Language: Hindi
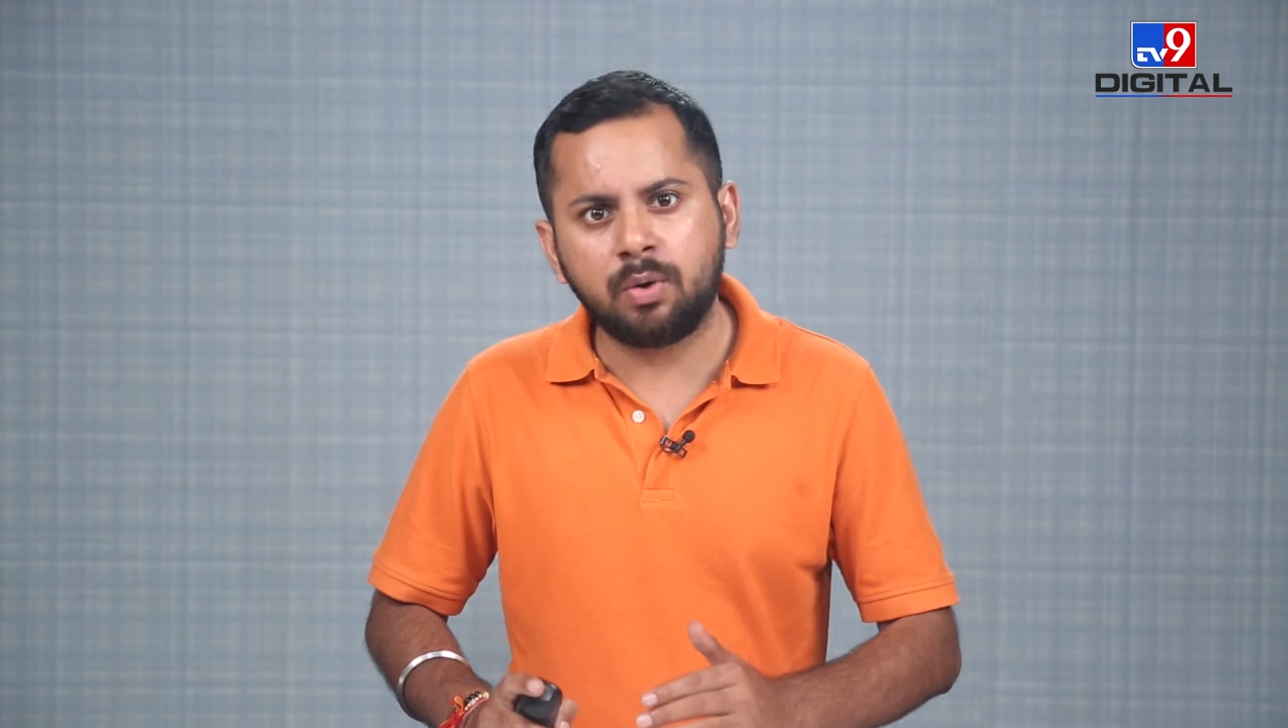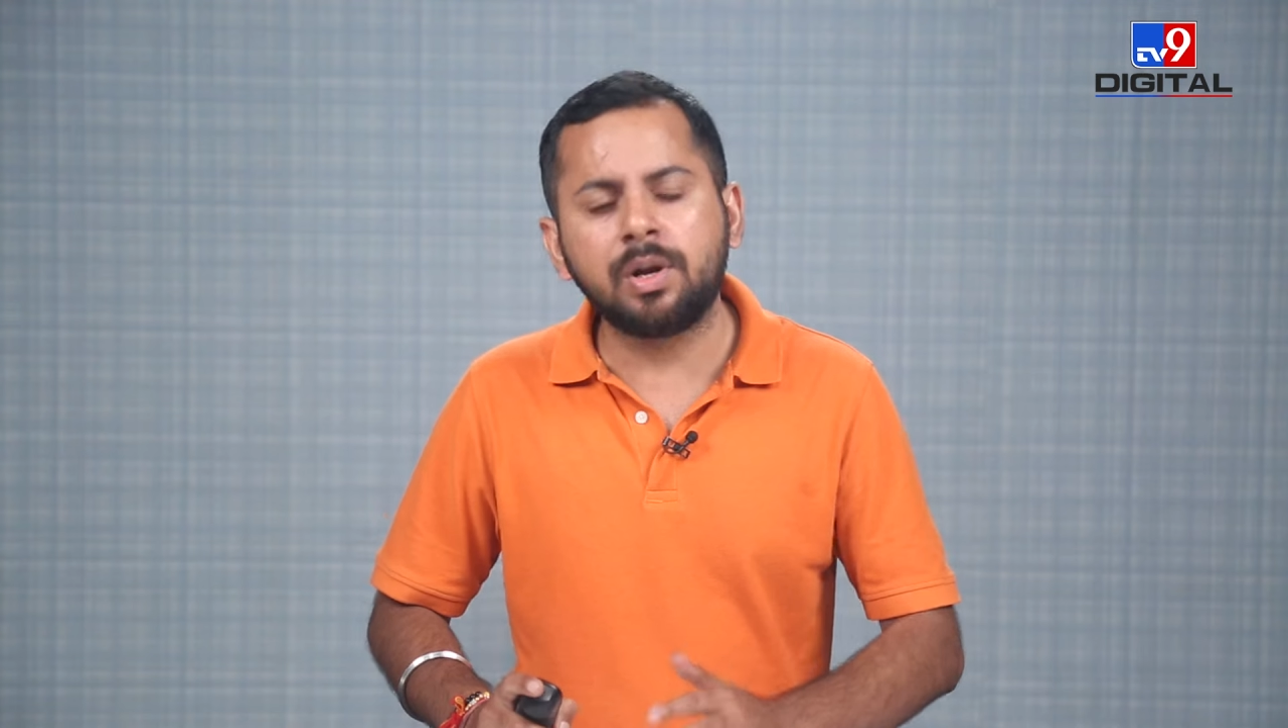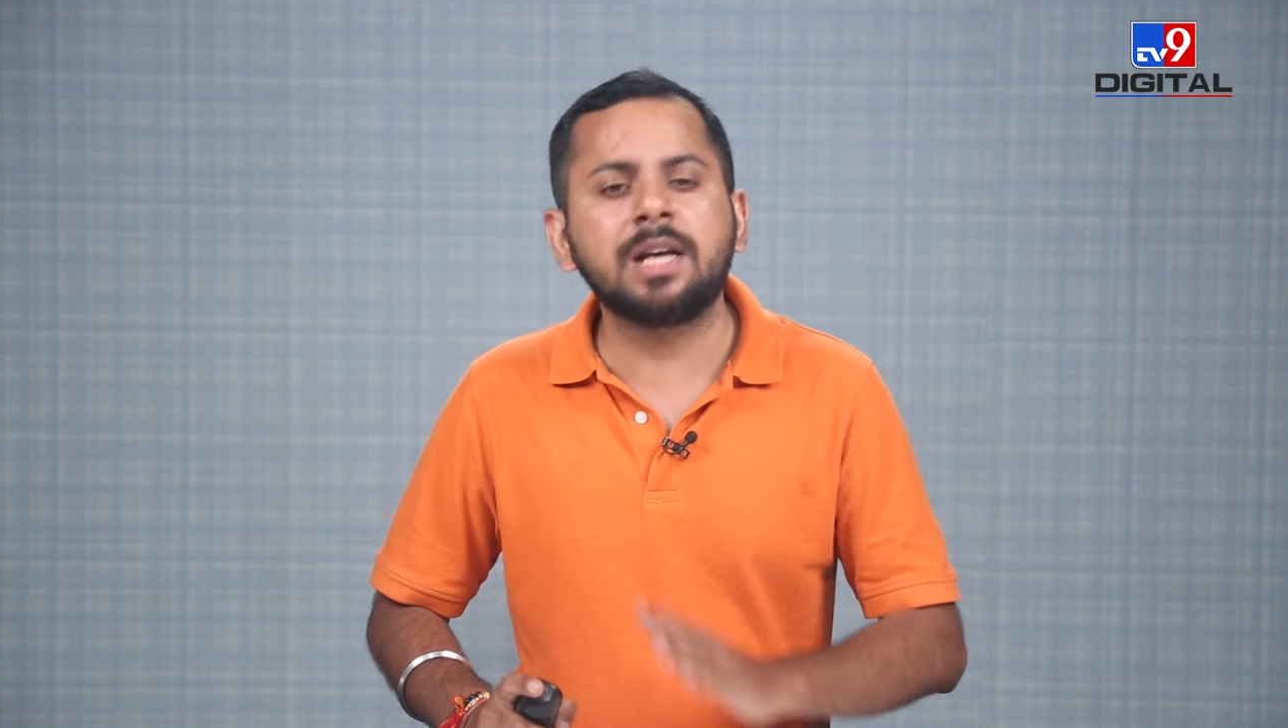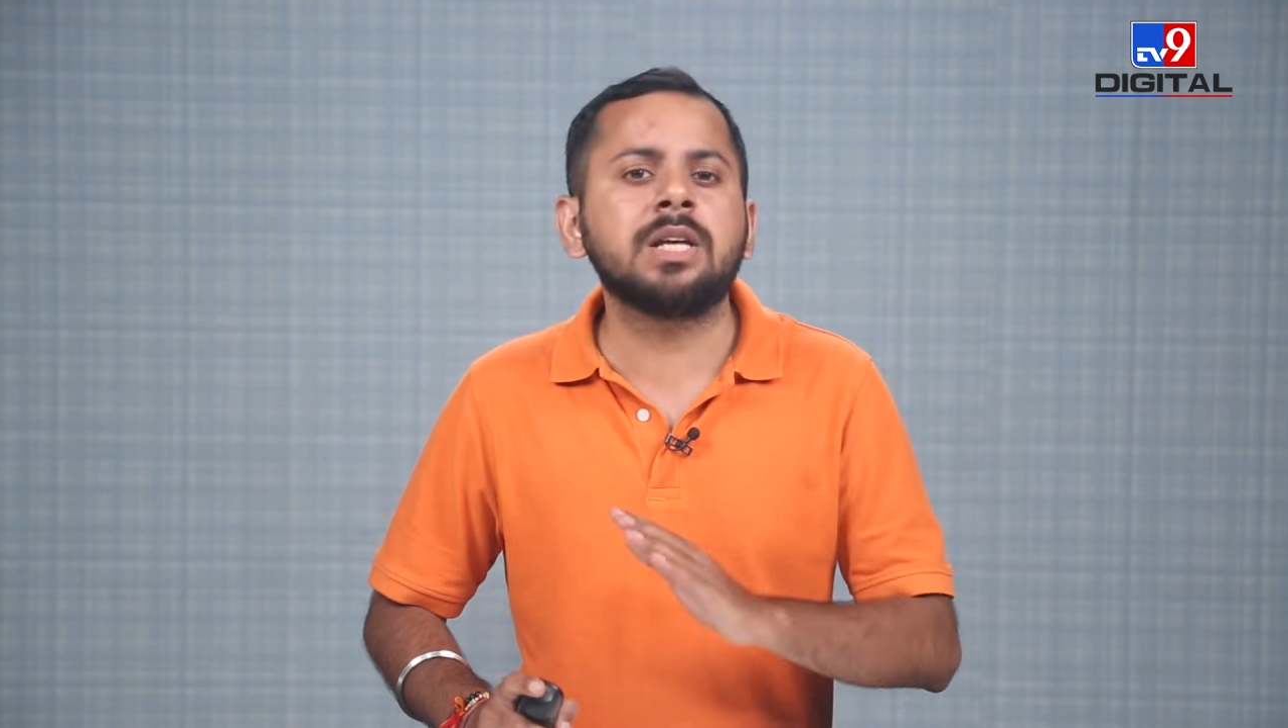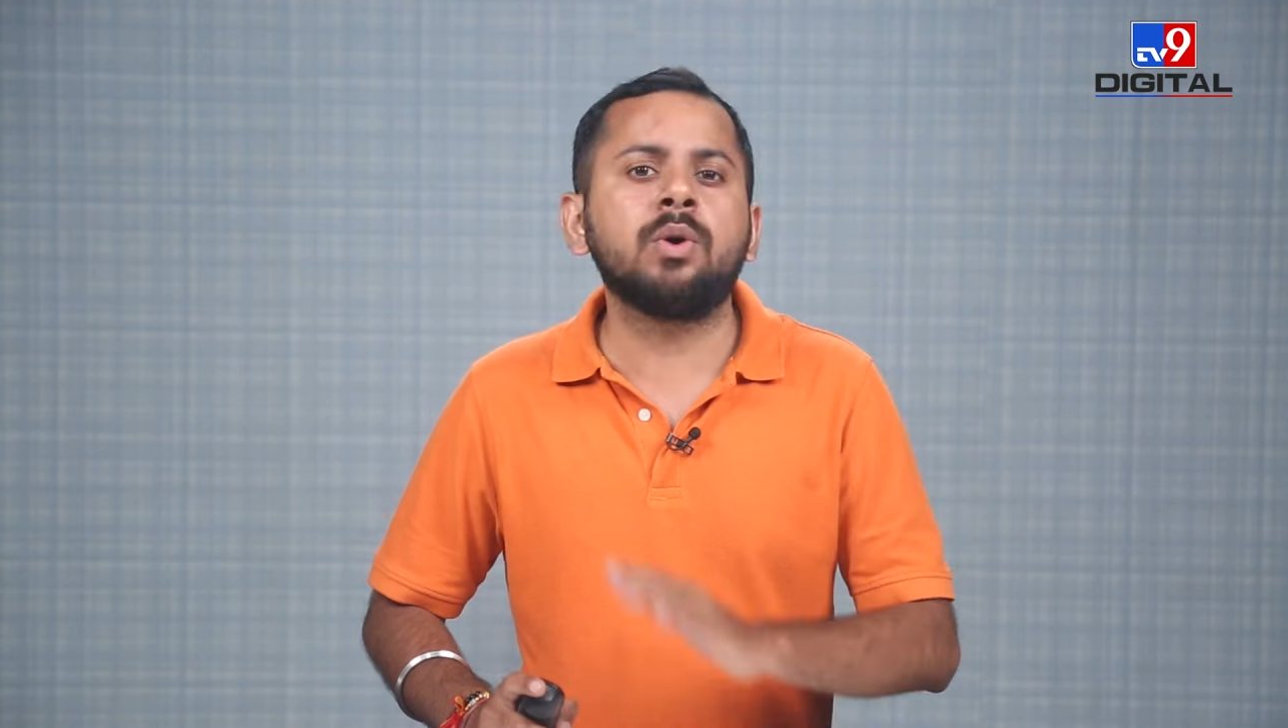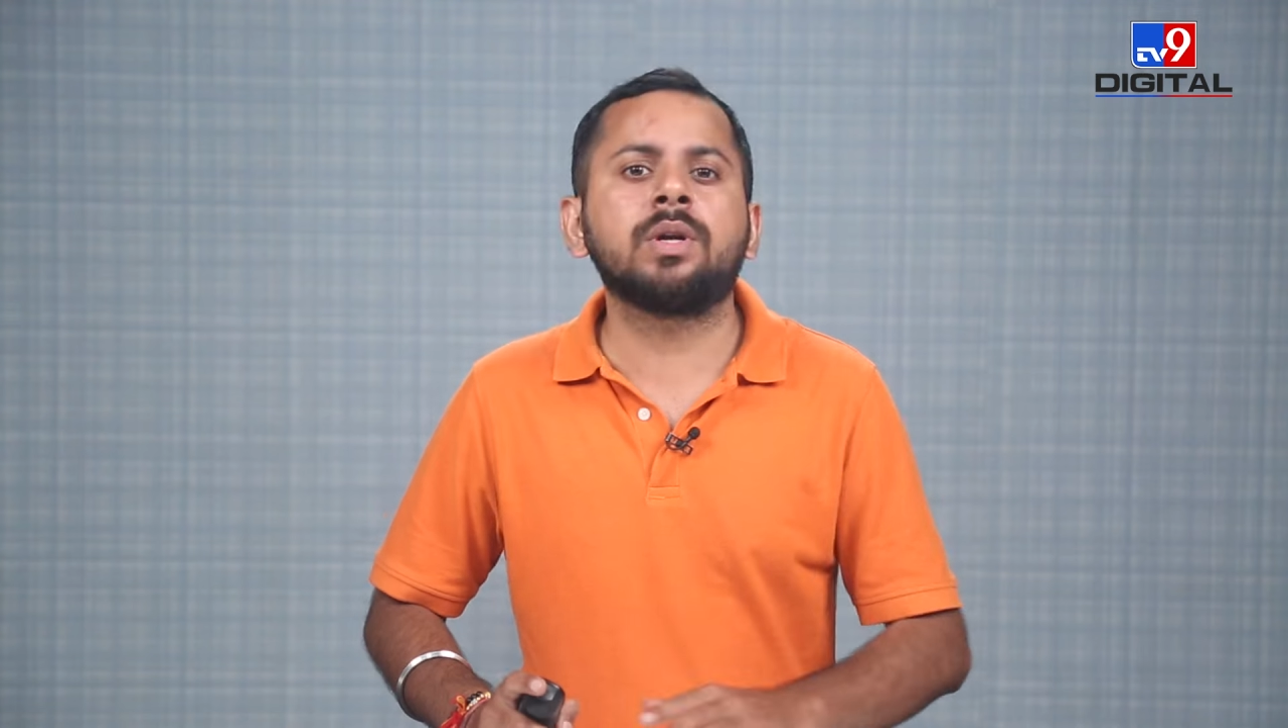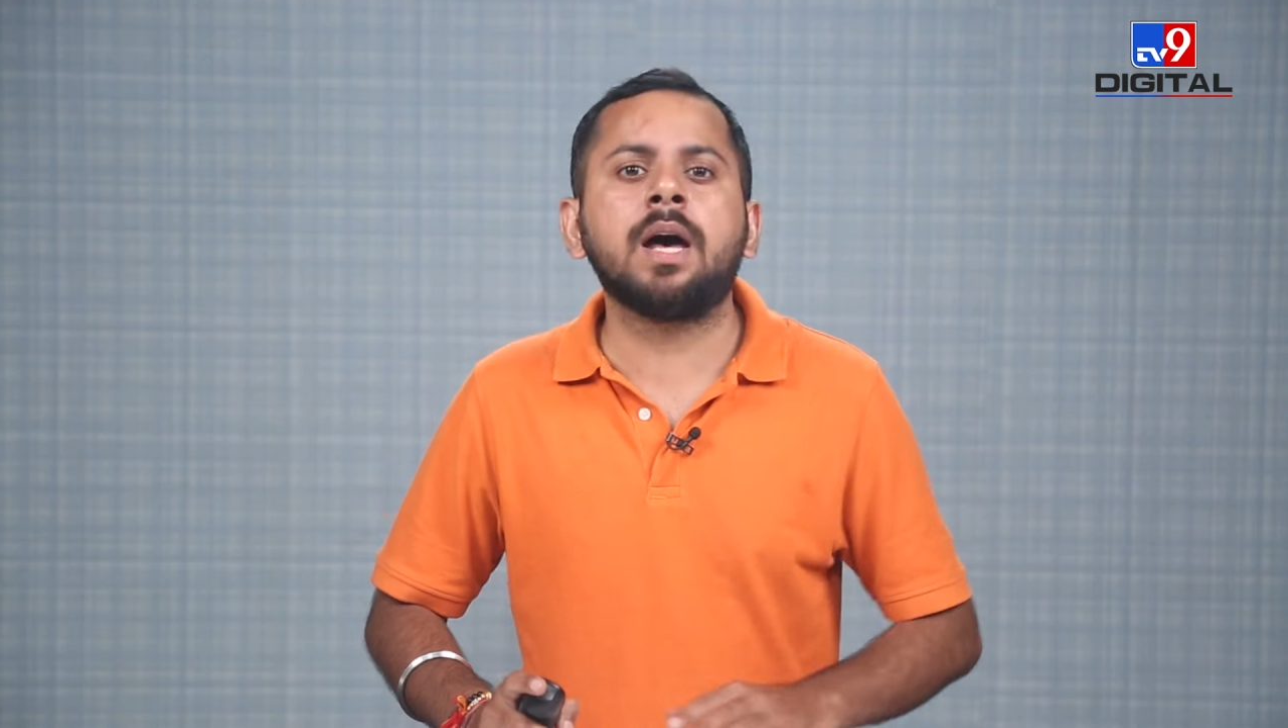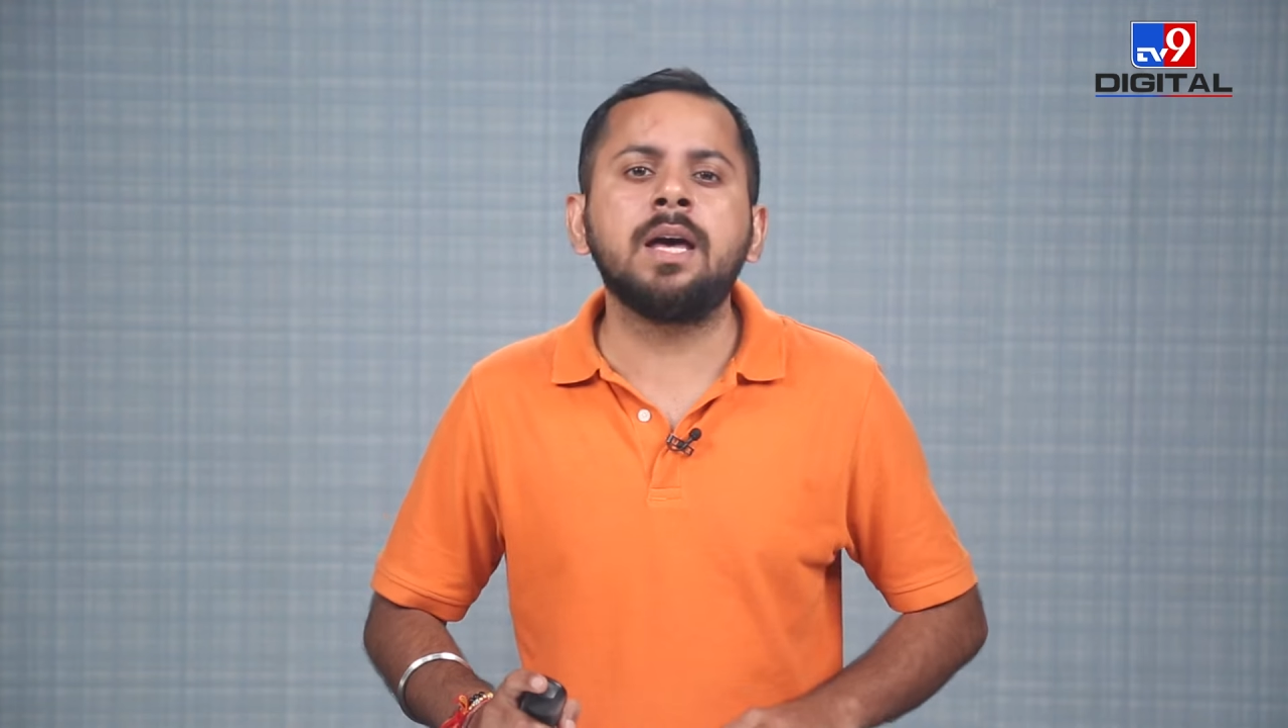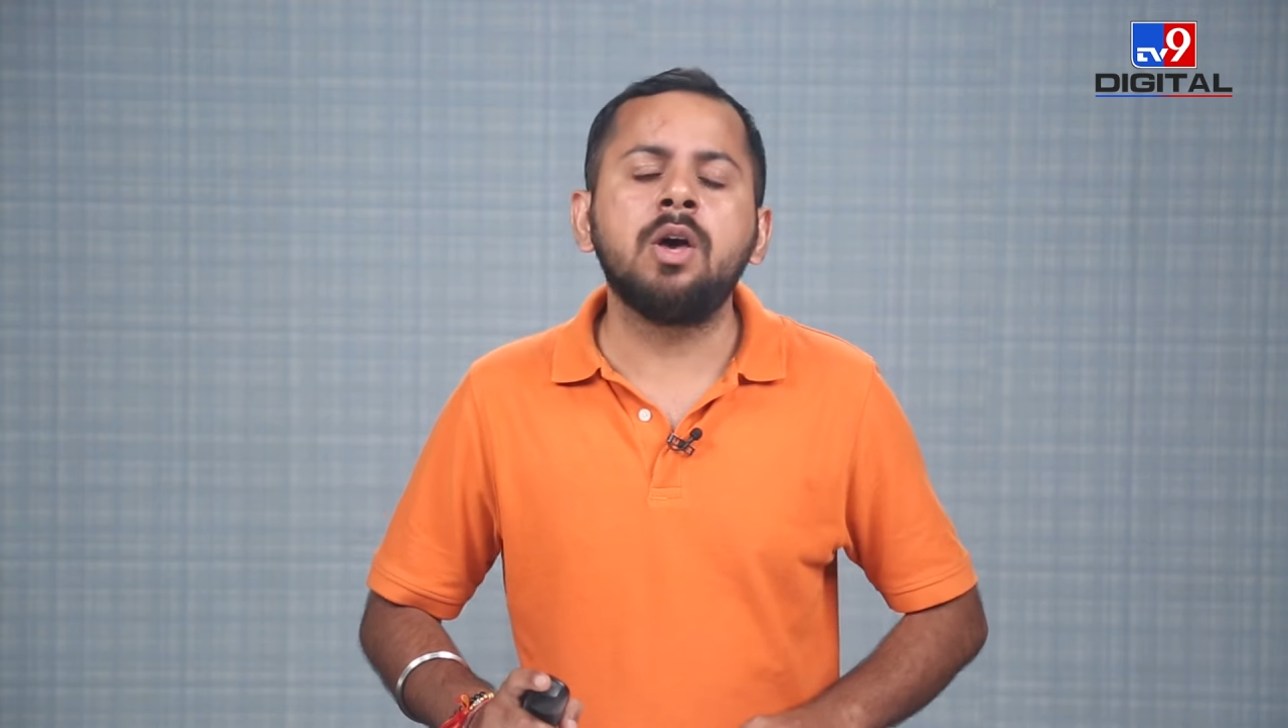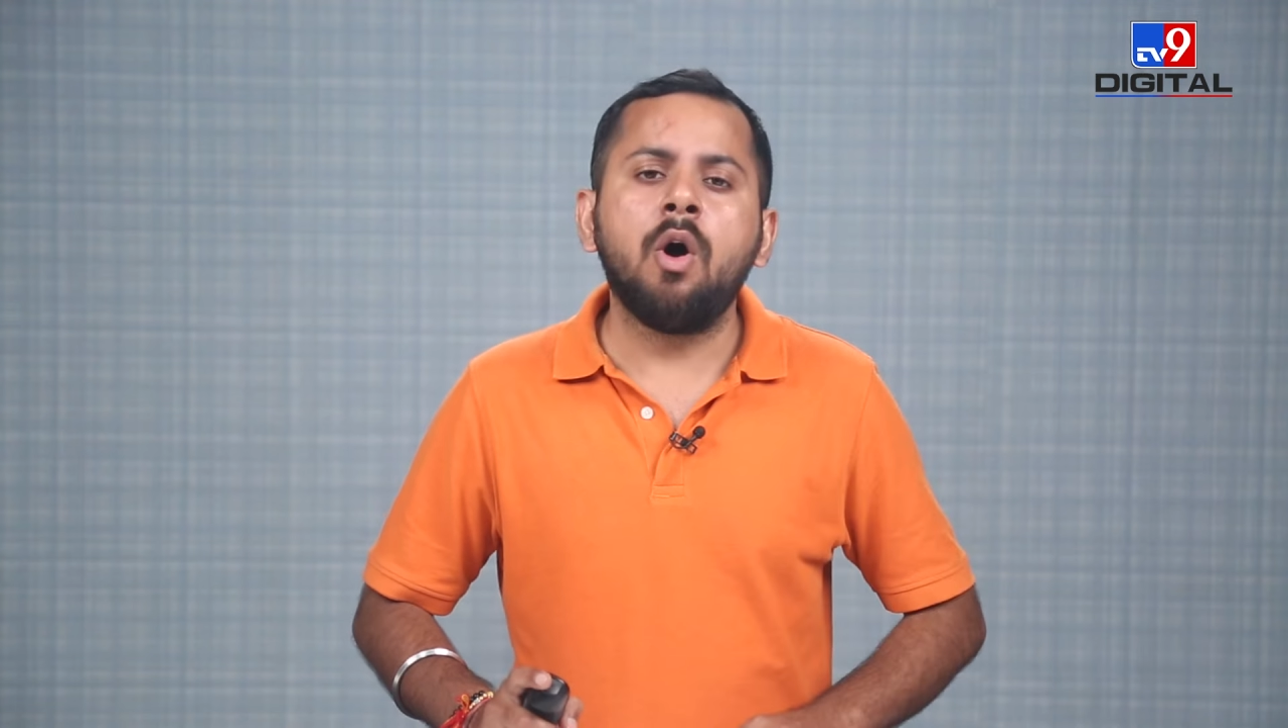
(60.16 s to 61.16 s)
खुलासा हो
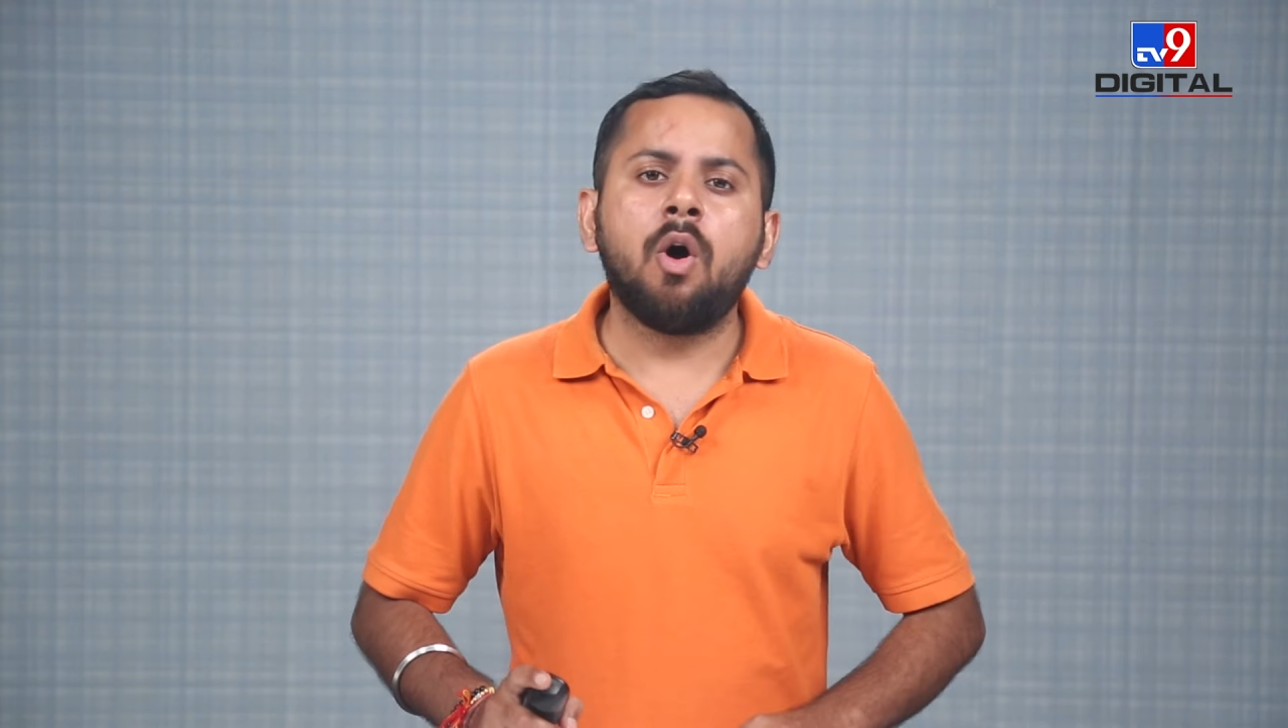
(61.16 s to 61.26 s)
रहा है